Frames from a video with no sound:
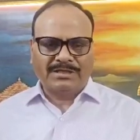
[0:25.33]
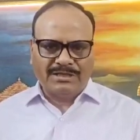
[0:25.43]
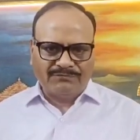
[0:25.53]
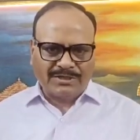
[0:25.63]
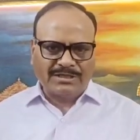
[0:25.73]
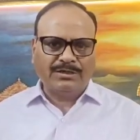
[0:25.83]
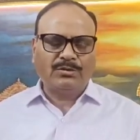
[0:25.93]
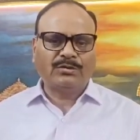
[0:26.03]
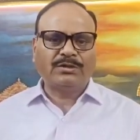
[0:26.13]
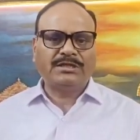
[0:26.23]
मध्यम वर्गीय
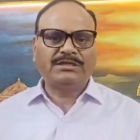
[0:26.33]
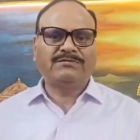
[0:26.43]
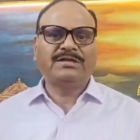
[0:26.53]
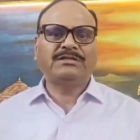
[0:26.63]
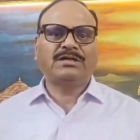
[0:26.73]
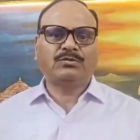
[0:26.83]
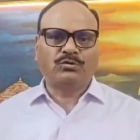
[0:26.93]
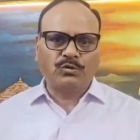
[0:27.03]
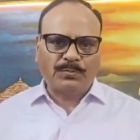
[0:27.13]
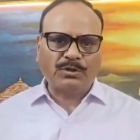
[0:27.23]
लोगों के जीवन स्तर को
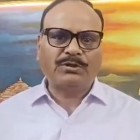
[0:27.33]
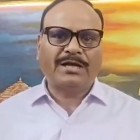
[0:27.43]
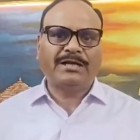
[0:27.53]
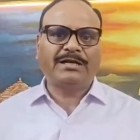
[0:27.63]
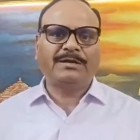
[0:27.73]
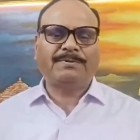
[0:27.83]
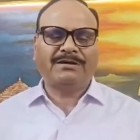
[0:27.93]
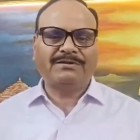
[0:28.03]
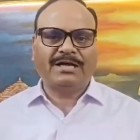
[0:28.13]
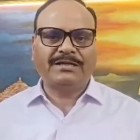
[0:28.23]
ऊपर उठाने के लिए
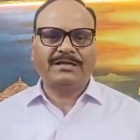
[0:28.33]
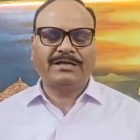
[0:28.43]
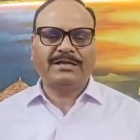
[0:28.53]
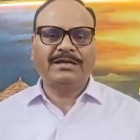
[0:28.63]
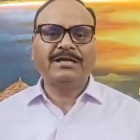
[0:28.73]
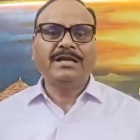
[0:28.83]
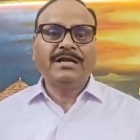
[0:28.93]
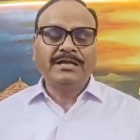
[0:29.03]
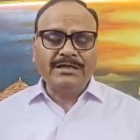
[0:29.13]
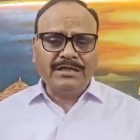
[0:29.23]
प्रावधान किए गए
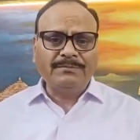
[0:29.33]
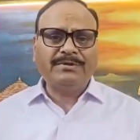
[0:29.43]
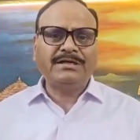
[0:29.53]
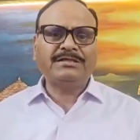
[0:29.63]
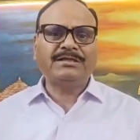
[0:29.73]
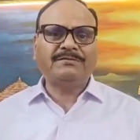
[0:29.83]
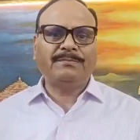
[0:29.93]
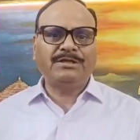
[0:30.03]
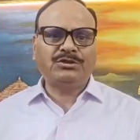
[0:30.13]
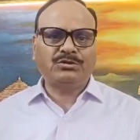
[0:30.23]
हैं इनकम टैक्स सीमा
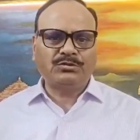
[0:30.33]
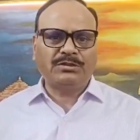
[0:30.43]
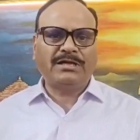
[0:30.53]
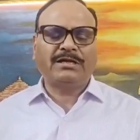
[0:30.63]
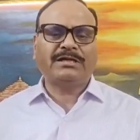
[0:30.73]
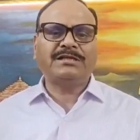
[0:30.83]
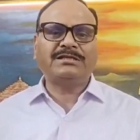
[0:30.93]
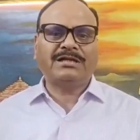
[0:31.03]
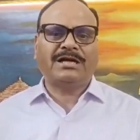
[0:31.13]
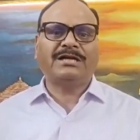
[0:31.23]
में छूट देकर के
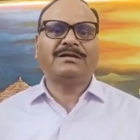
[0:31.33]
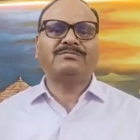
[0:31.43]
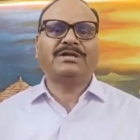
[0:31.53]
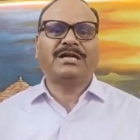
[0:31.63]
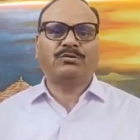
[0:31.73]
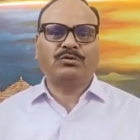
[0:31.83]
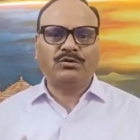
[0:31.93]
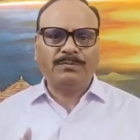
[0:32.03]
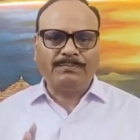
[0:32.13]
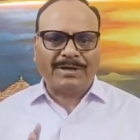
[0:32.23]
सरकारी कर्मचारियों को
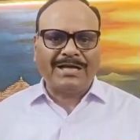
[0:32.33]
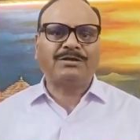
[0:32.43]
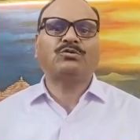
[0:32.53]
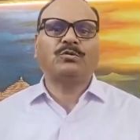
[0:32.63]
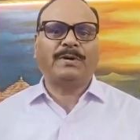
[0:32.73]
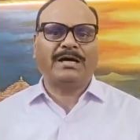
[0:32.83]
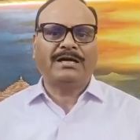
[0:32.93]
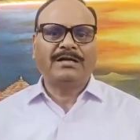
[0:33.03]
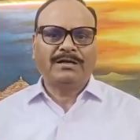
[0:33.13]
भी बड़ा तोहफा